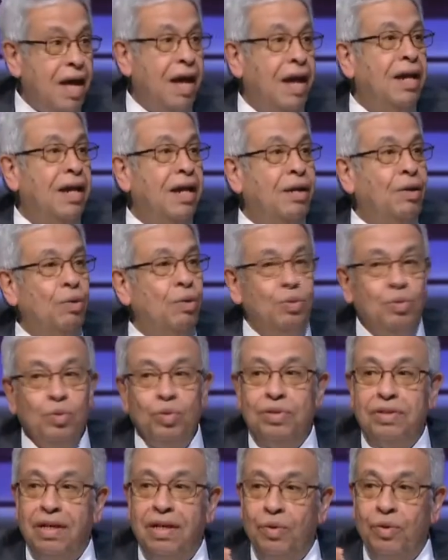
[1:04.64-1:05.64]
على
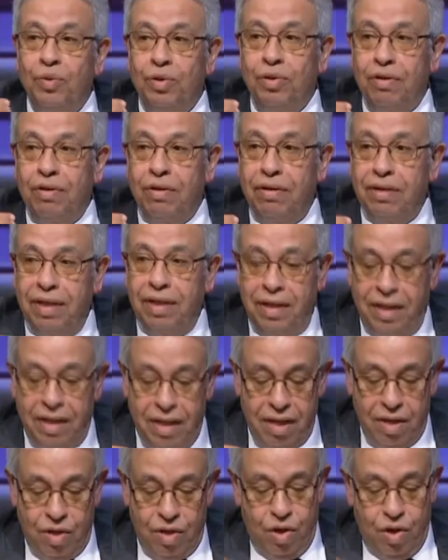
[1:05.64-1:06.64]
الحدود
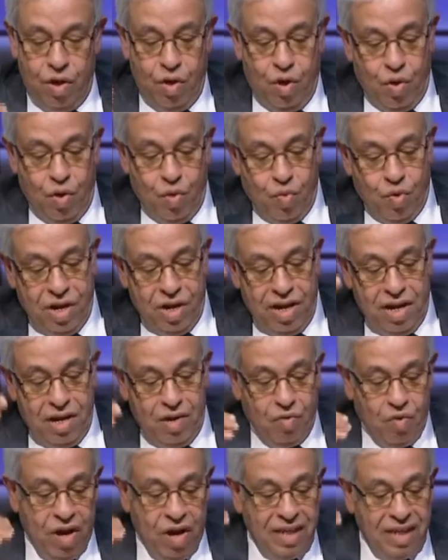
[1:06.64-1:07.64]
الأوكرانية
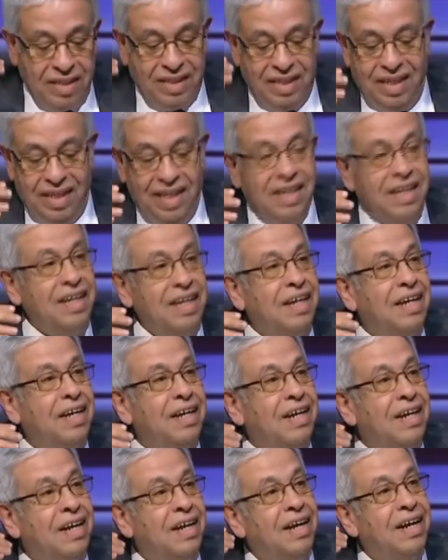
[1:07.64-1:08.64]
وإنه هذه
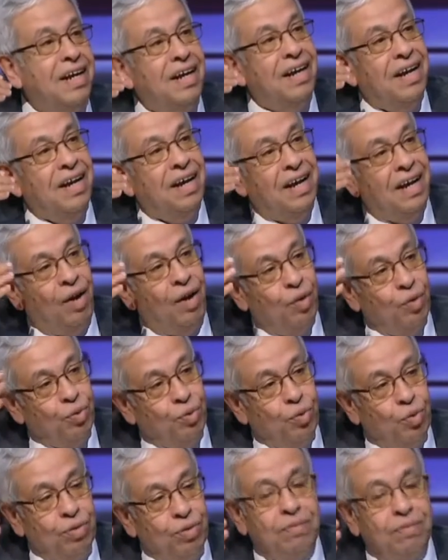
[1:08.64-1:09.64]

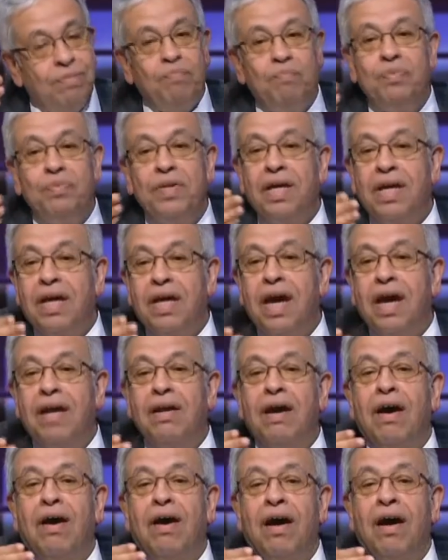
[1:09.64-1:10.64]
الحدود
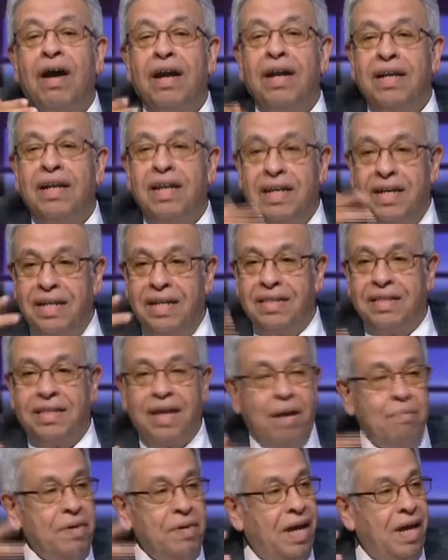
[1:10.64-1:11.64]
كان
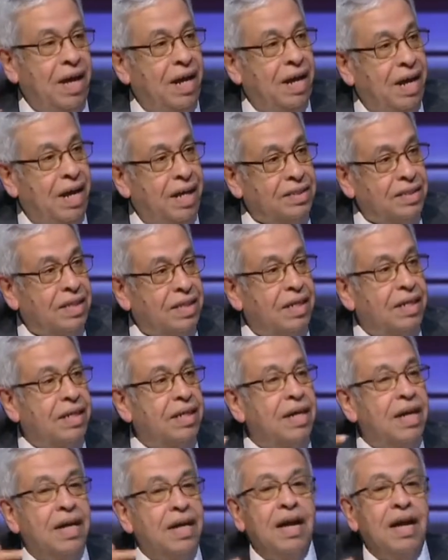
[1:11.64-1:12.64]
التعبئة
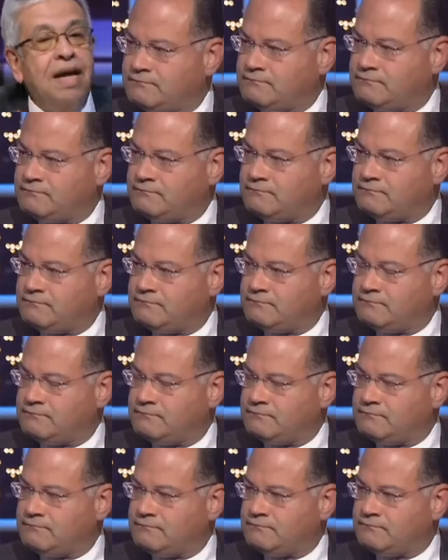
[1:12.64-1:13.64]
العسكرية كان رد
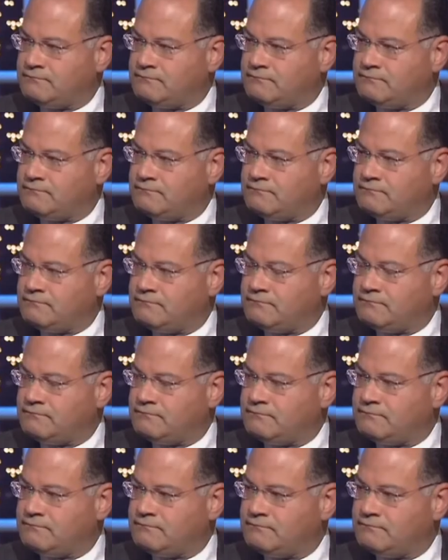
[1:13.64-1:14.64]
الغرب هو أننا سوف
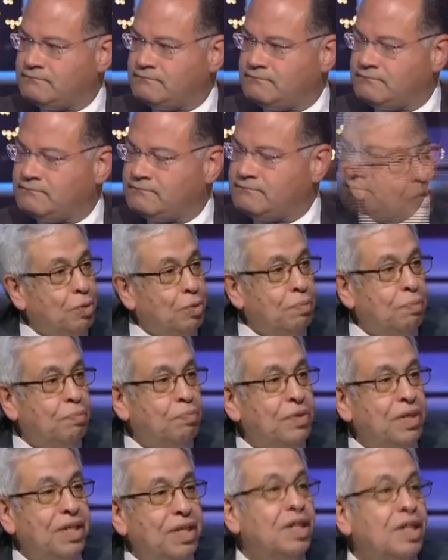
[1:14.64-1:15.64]
نعاقبكم
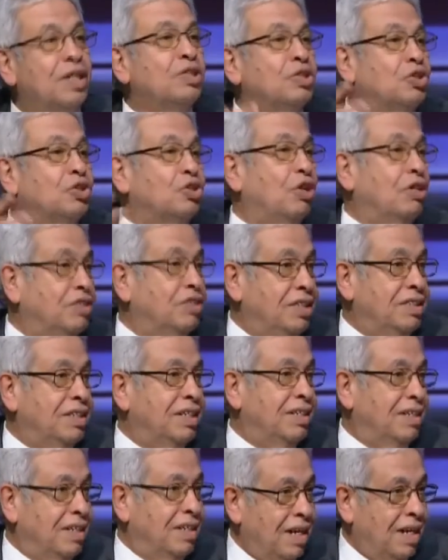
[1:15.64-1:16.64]

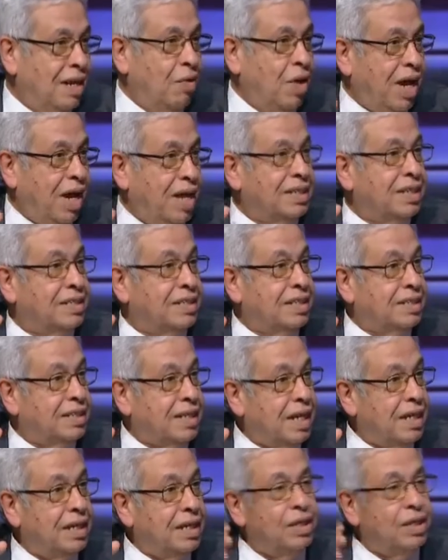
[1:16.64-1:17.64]
اقتصاديا لو حدث
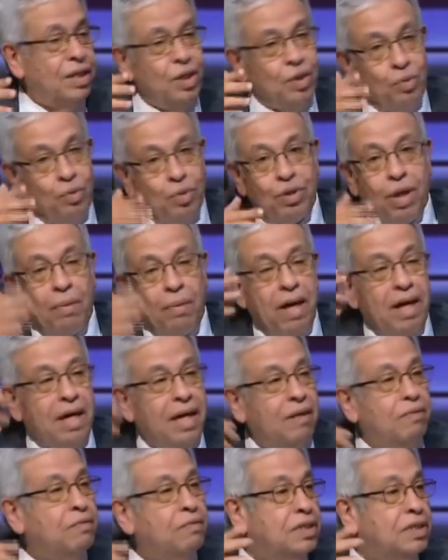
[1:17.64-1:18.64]
ذلك وطبعا
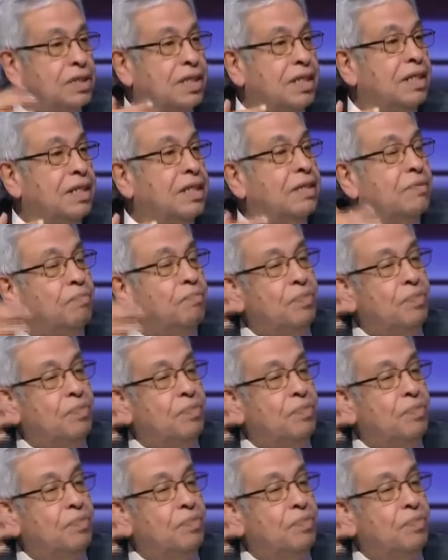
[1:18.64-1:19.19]
كان في ذهن